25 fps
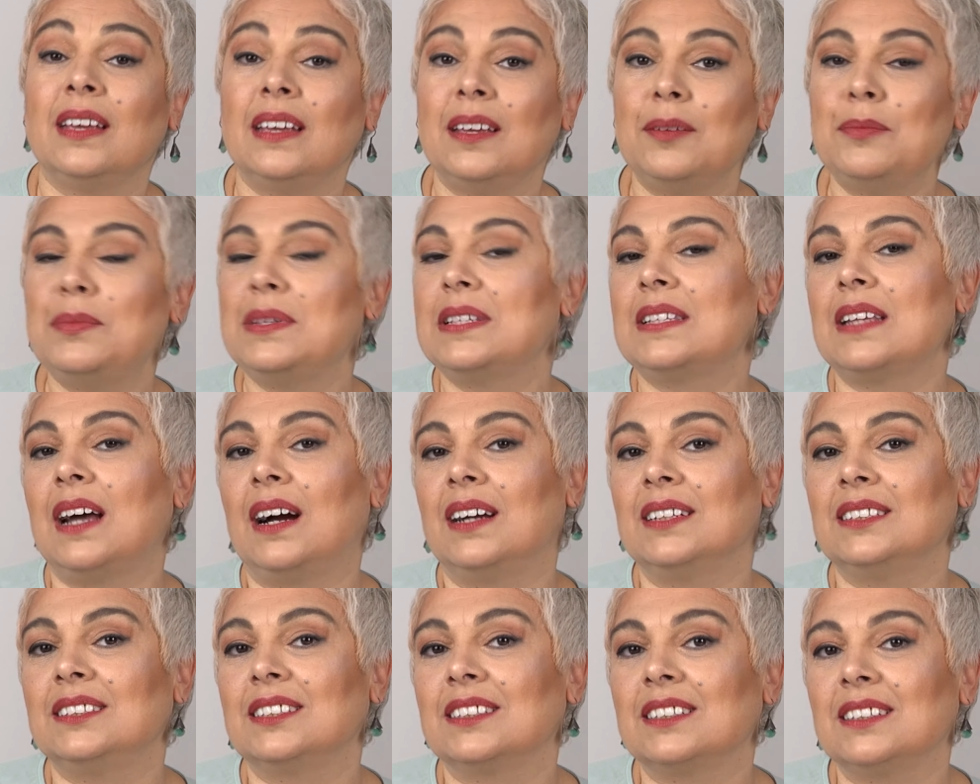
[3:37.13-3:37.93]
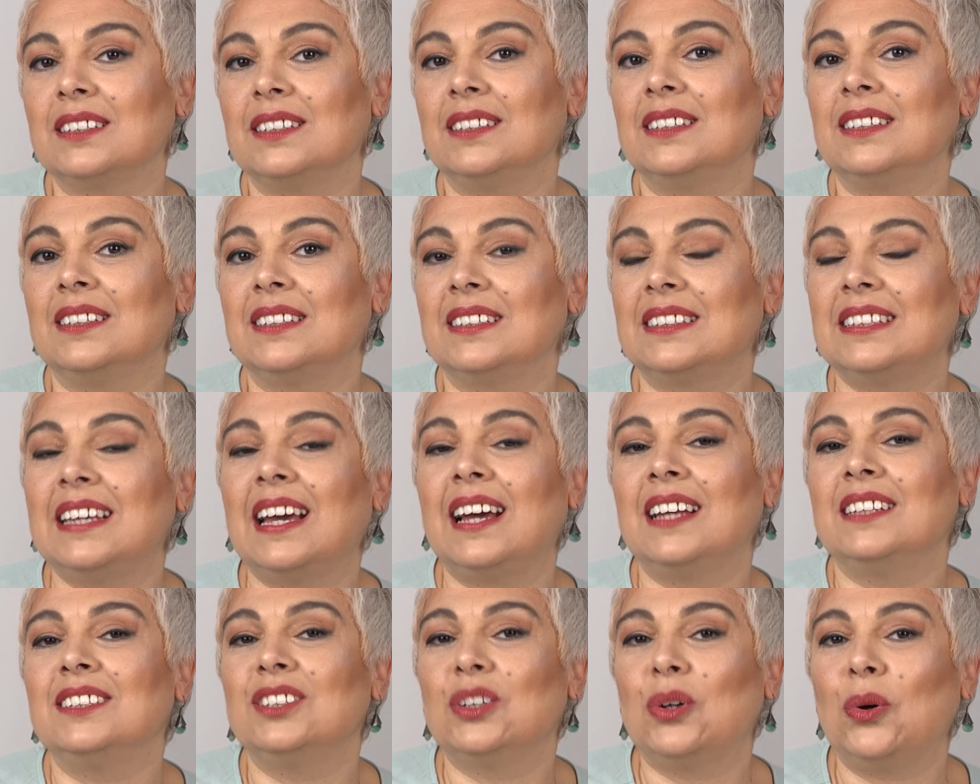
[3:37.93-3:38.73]
E, biz artık e,
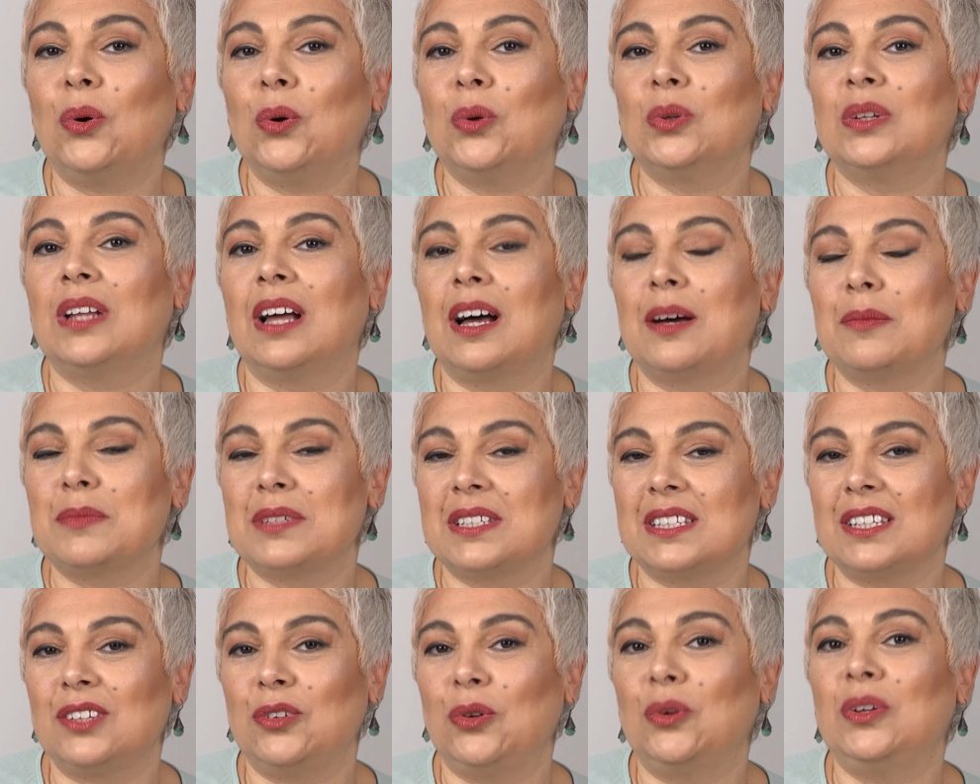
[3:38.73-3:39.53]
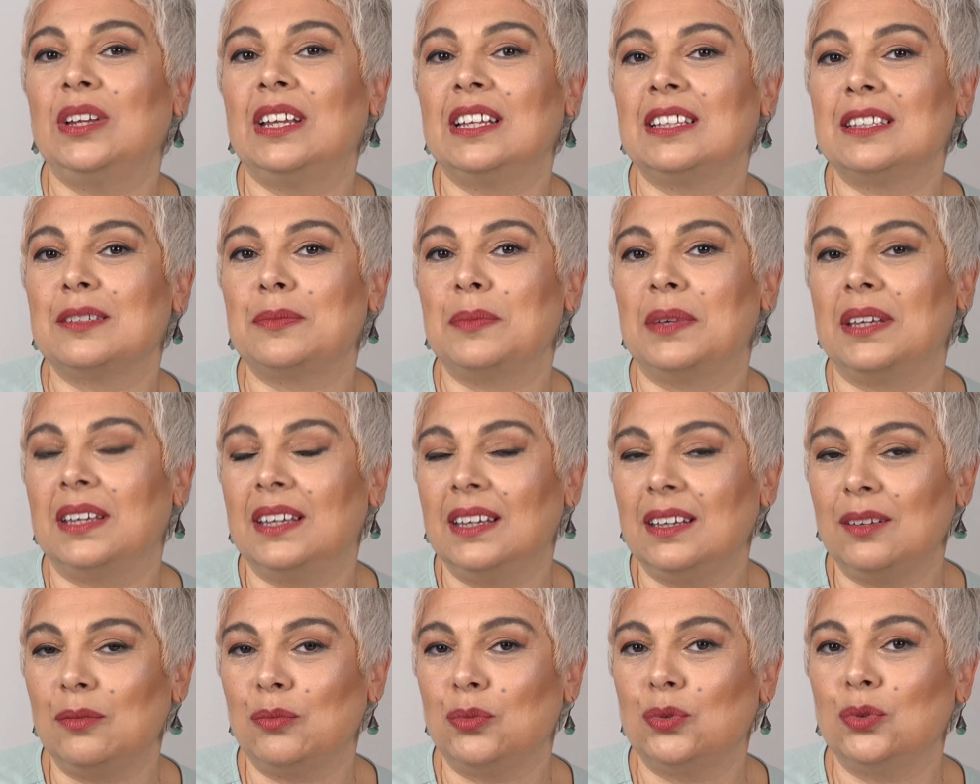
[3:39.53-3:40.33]
kendi oğlağımızı
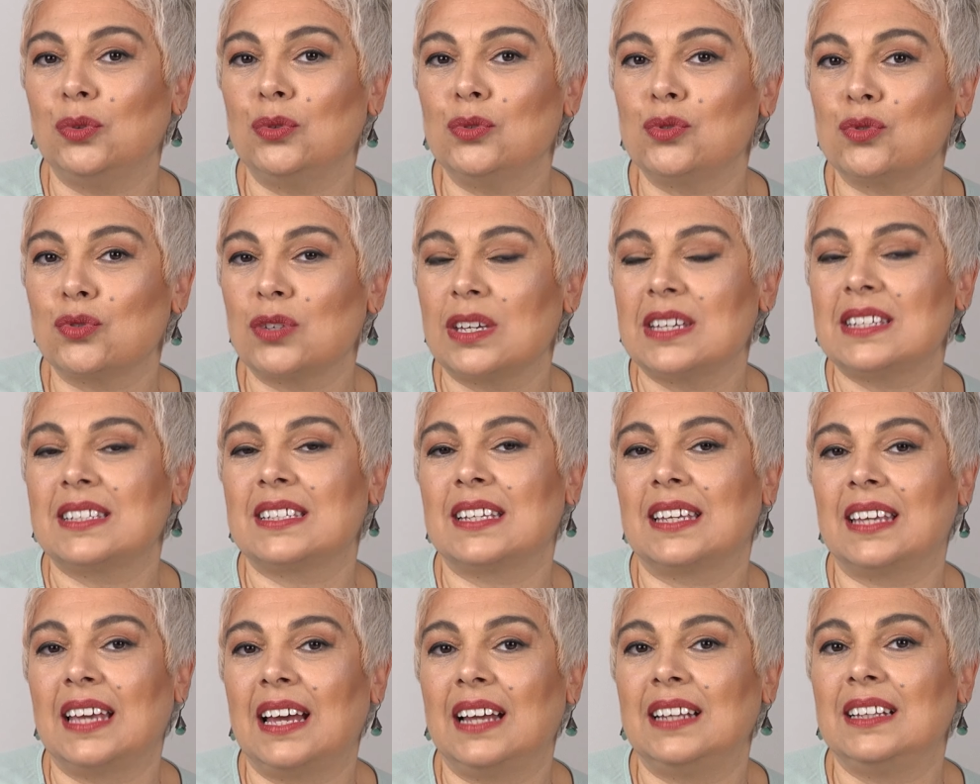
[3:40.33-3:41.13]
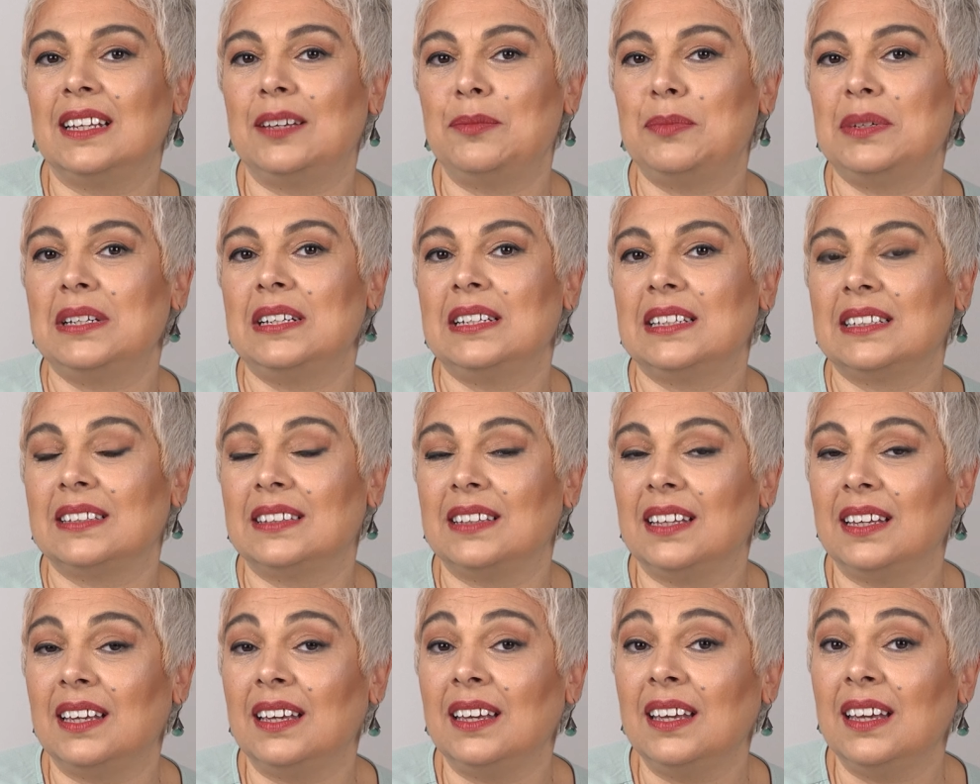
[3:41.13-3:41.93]
yönetmeyi bu üç gezegenle
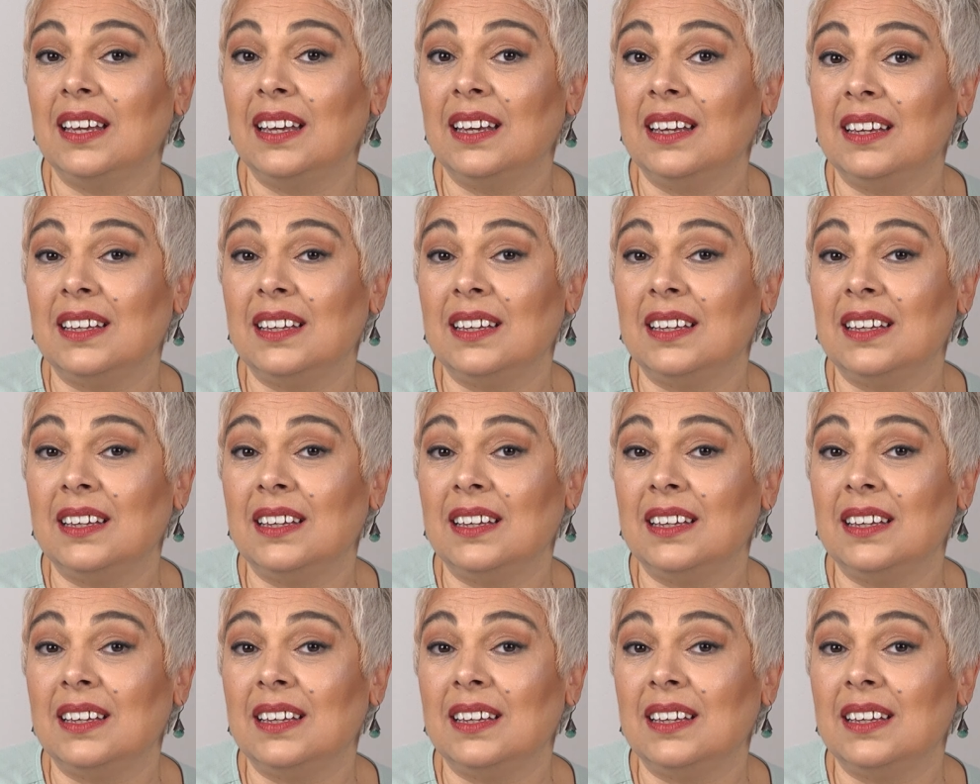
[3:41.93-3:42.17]
birlikte